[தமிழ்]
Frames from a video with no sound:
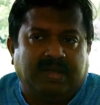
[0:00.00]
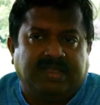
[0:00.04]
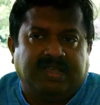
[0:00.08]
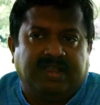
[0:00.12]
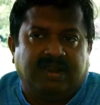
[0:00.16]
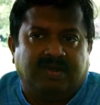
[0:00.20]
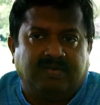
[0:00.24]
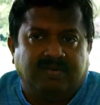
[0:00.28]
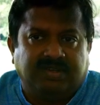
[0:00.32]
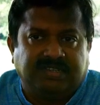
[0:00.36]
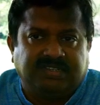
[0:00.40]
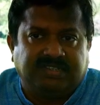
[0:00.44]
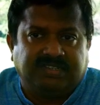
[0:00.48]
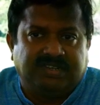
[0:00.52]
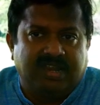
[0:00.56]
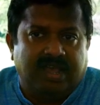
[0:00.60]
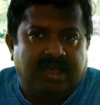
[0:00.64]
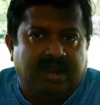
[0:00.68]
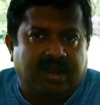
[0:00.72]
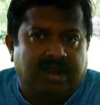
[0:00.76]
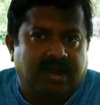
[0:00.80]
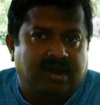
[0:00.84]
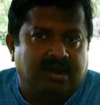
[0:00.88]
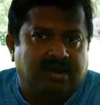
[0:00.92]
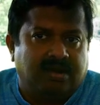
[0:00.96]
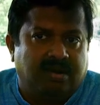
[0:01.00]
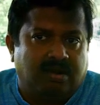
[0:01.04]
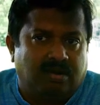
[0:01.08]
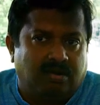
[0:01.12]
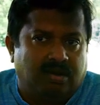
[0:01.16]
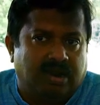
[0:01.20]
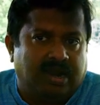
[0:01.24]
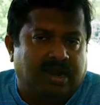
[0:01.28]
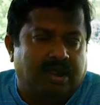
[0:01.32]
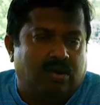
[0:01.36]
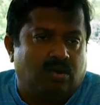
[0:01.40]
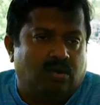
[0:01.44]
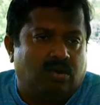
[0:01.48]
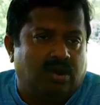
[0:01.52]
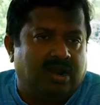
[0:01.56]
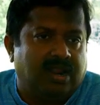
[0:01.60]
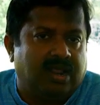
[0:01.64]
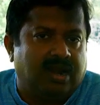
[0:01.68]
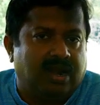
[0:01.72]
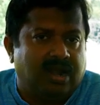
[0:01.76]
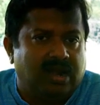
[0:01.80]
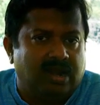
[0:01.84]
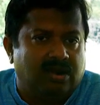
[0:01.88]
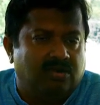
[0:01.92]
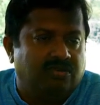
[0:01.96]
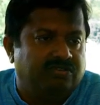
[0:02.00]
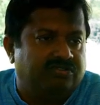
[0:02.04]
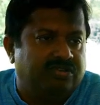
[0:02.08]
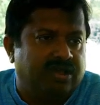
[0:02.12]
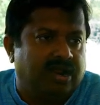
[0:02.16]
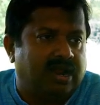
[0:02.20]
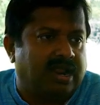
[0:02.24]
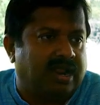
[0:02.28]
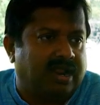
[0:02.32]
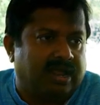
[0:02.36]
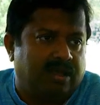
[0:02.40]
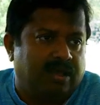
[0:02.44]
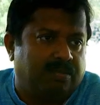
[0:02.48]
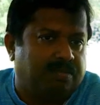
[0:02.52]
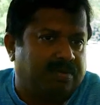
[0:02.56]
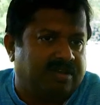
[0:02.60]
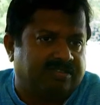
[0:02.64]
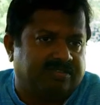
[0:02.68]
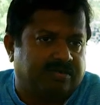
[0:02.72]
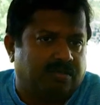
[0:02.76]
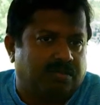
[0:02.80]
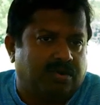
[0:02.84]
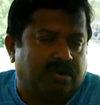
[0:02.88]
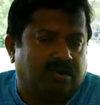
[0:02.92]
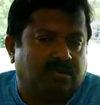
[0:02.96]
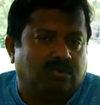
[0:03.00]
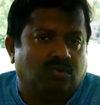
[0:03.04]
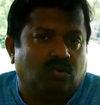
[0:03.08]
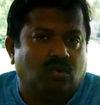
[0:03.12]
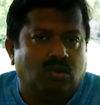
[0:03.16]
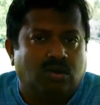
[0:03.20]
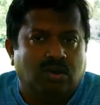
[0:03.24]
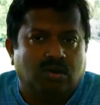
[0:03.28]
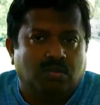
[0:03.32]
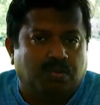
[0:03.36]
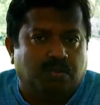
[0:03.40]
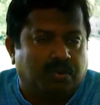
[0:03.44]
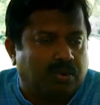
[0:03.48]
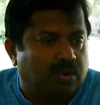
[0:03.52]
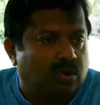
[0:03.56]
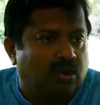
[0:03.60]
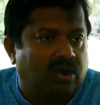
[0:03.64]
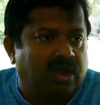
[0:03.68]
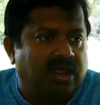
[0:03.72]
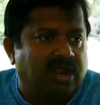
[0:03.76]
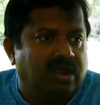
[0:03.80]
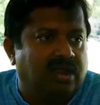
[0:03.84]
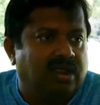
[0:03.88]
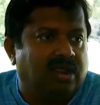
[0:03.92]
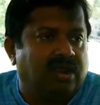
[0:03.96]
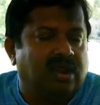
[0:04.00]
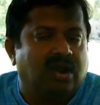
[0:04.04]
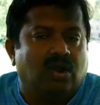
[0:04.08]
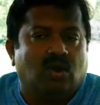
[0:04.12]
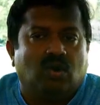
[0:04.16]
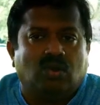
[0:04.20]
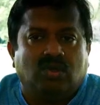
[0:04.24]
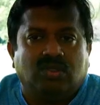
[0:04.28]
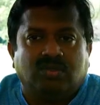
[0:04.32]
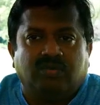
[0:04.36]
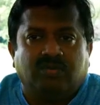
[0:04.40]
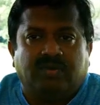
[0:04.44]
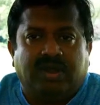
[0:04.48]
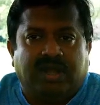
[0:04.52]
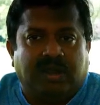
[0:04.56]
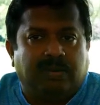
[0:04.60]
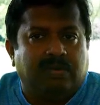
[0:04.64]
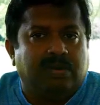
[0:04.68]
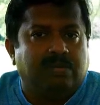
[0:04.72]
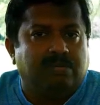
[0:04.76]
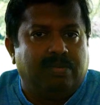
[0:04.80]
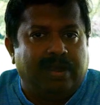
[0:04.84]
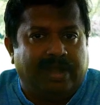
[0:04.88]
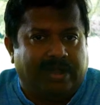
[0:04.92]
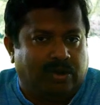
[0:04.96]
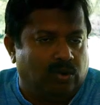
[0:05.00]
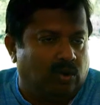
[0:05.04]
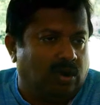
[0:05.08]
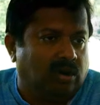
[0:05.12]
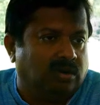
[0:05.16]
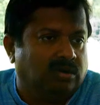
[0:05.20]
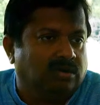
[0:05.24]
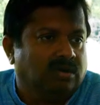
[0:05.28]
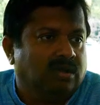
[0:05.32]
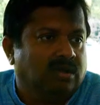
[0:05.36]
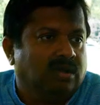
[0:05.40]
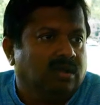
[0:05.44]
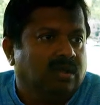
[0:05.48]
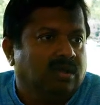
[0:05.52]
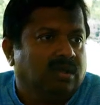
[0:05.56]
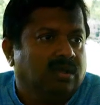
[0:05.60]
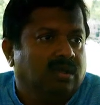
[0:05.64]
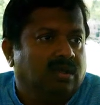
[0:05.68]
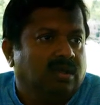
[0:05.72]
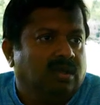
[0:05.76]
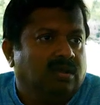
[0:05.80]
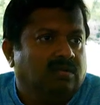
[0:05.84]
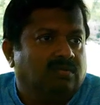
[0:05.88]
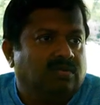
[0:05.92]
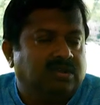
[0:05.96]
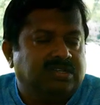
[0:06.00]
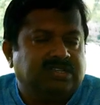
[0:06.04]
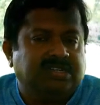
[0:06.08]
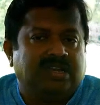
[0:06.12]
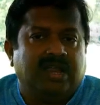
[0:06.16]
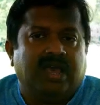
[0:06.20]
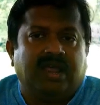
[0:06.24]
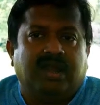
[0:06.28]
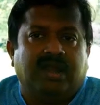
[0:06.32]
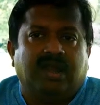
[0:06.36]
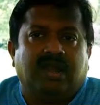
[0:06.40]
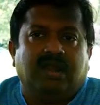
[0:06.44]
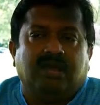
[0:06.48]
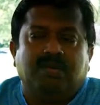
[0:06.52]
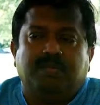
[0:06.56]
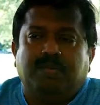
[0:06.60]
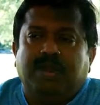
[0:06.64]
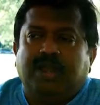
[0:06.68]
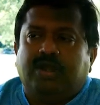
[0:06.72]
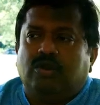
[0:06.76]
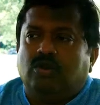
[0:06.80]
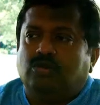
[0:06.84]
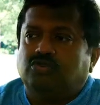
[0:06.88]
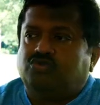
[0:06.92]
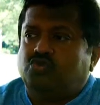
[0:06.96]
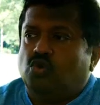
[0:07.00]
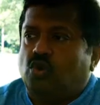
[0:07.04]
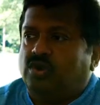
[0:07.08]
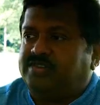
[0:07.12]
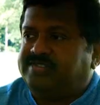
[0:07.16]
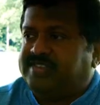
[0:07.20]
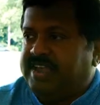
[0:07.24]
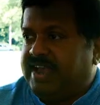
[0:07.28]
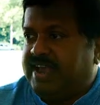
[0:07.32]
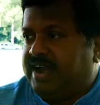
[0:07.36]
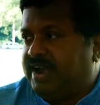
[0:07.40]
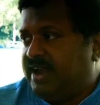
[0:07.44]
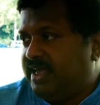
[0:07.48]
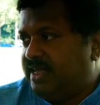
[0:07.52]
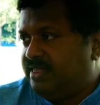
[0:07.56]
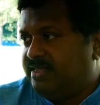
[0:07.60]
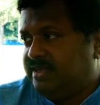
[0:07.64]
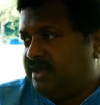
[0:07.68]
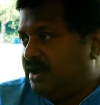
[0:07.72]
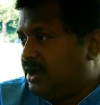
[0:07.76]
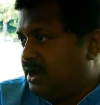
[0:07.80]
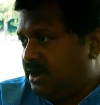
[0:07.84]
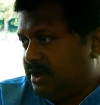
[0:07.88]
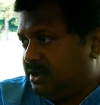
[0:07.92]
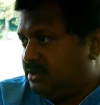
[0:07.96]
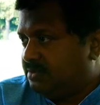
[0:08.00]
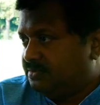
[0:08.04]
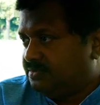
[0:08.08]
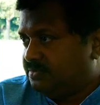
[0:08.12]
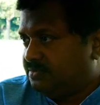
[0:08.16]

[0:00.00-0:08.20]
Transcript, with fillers: பார்த்தீங்கன்னா வெஜிடேரியன் உடனே உடனே ரெண்டு விஷயம் நிறைய பேசப்படும் ஒன்று ப்ரோட்டீன் இன்னொன்று வந்து விட்டமின் பி டுவெல் வெஜிடேரியனுக்கு பி டுவெல் சோர்ஸே கிடையாதுங்கிறாங்க